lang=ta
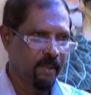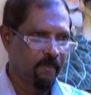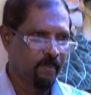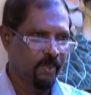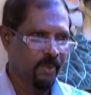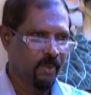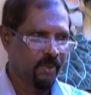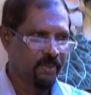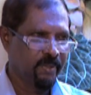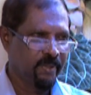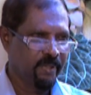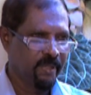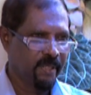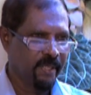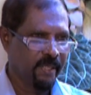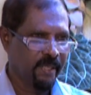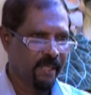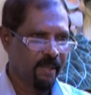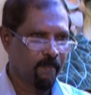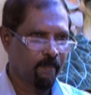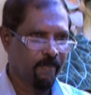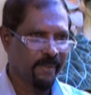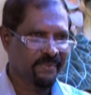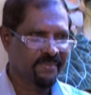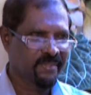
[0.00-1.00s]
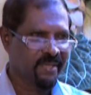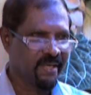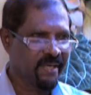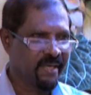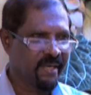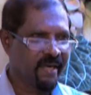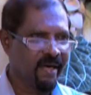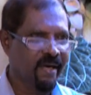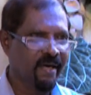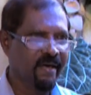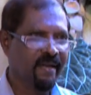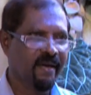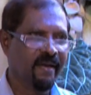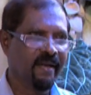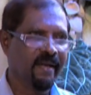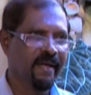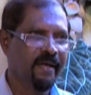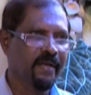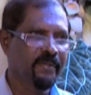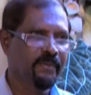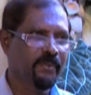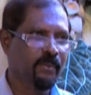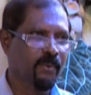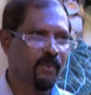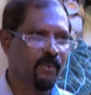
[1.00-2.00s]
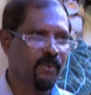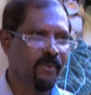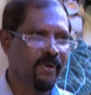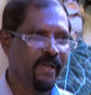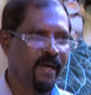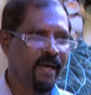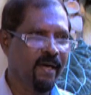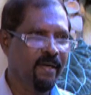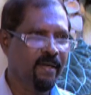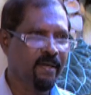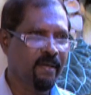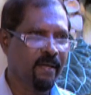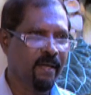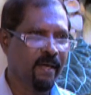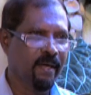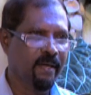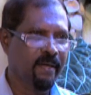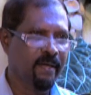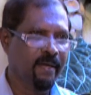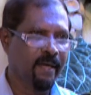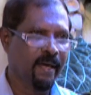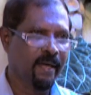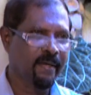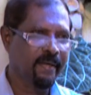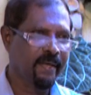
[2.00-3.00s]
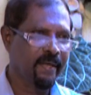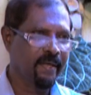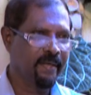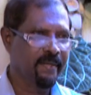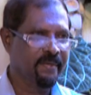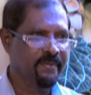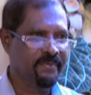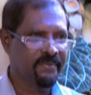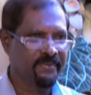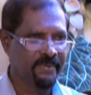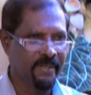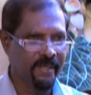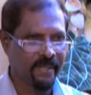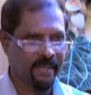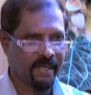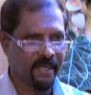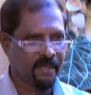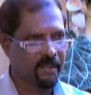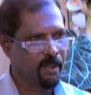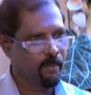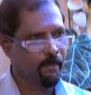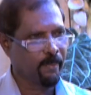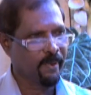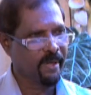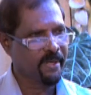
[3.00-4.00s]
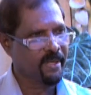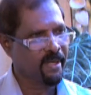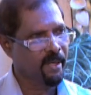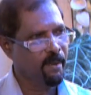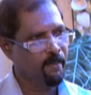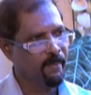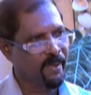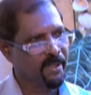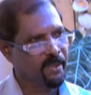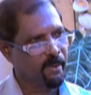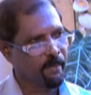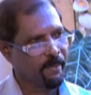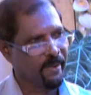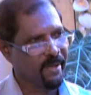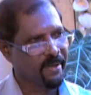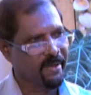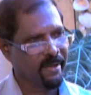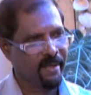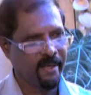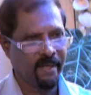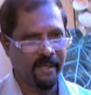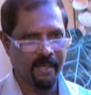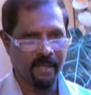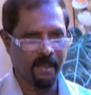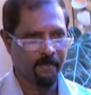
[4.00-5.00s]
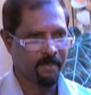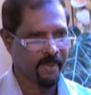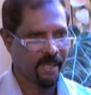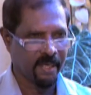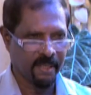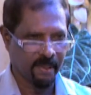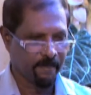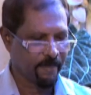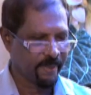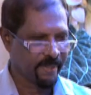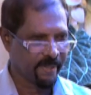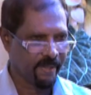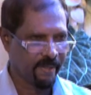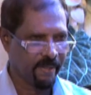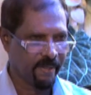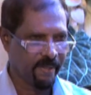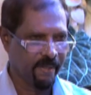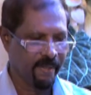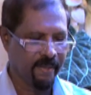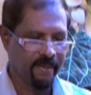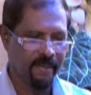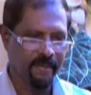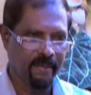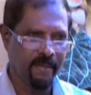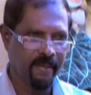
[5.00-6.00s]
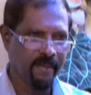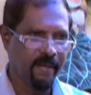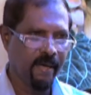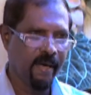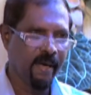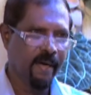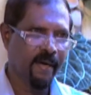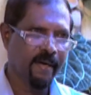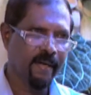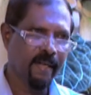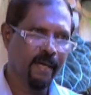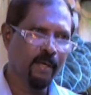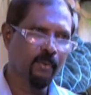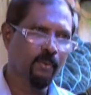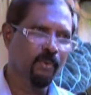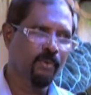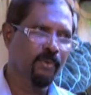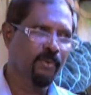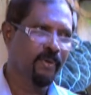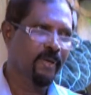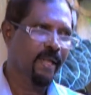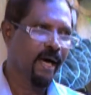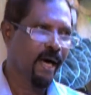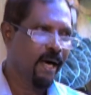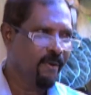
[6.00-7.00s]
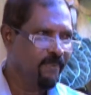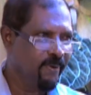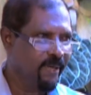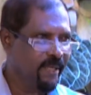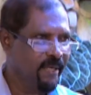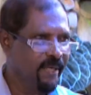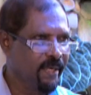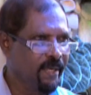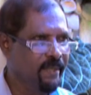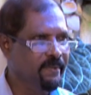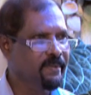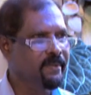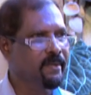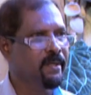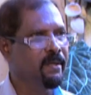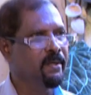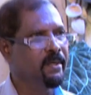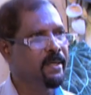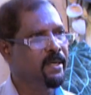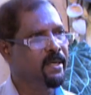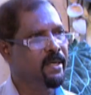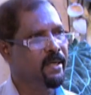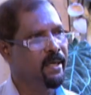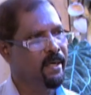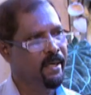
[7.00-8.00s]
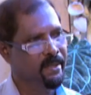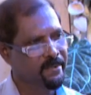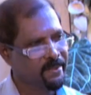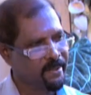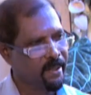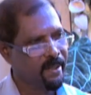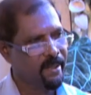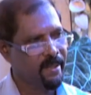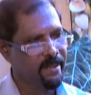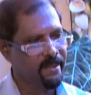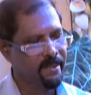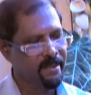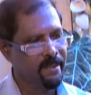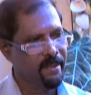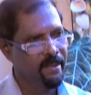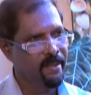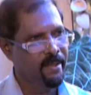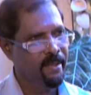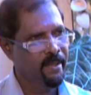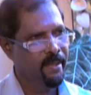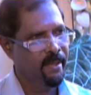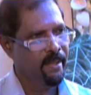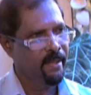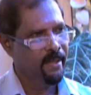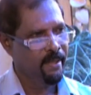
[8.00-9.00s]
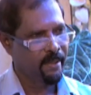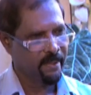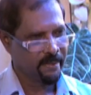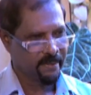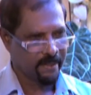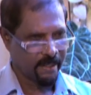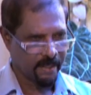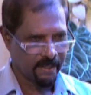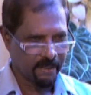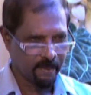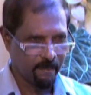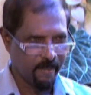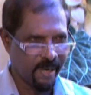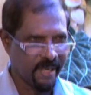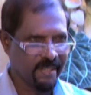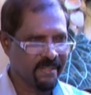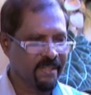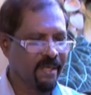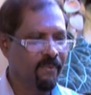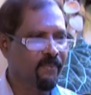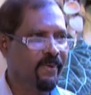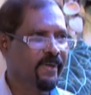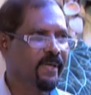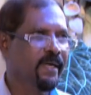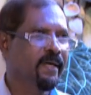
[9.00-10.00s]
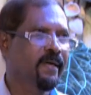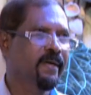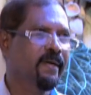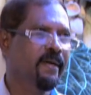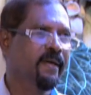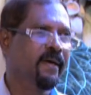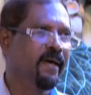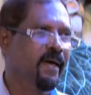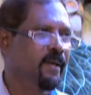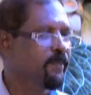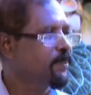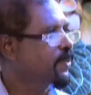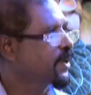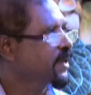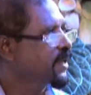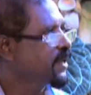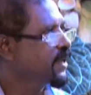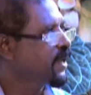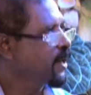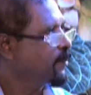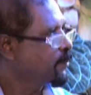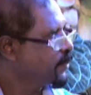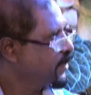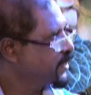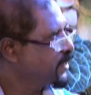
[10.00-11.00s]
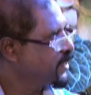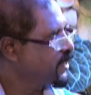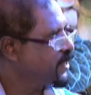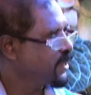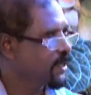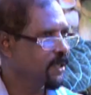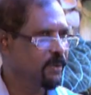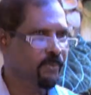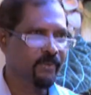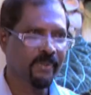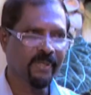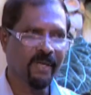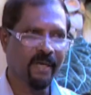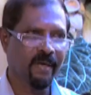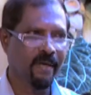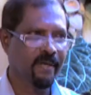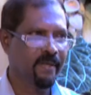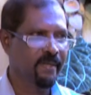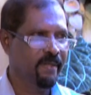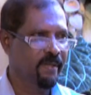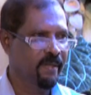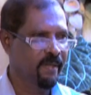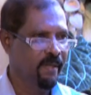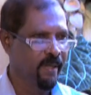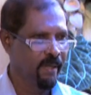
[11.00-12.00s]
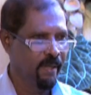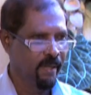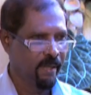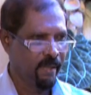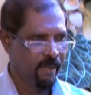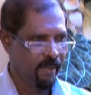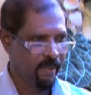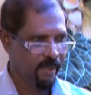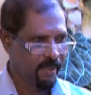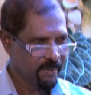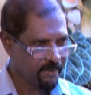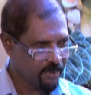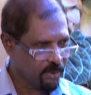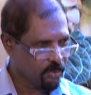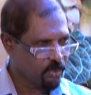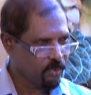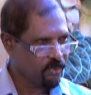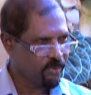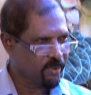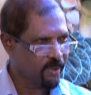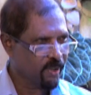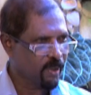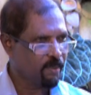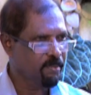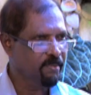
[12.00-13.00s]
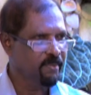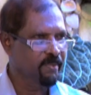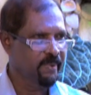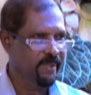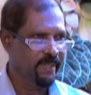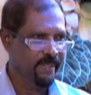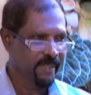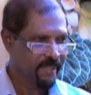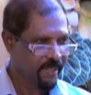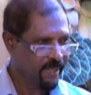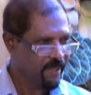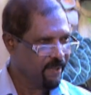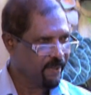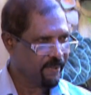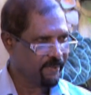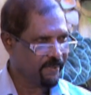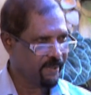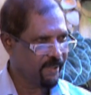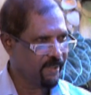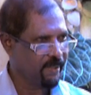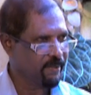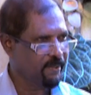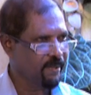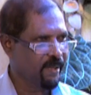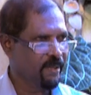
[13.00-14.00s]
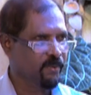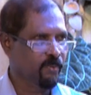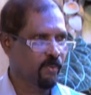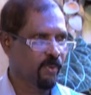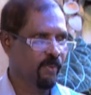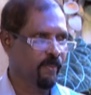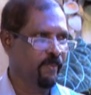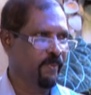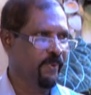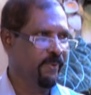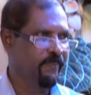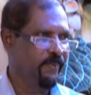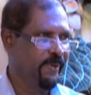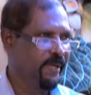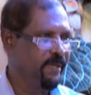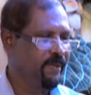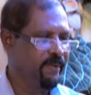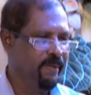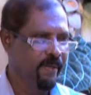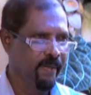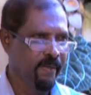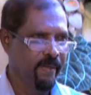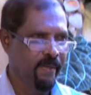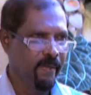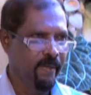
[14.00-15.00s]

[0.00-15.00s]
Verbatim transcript: இப்பொழுது நீங்கள் பத்திரிகையாளரை எடுத்துக்கொண்டால் அங்கே சில கட்டுப்பாடுகள் மட்டுப்பாடுகள் எல்லாம் காணப்படுகின்றன ஆனால் ஒரு நாவலை எழுதுகின்ற எழுத்தாளன் தனது மனதில் வருகின்ற கற்பனையை அப்படியே எழுதுவதற்கான எழுத்து சுதந்திரம் இருக்கின்றது என்று தான் குறிப்பிடுவேன்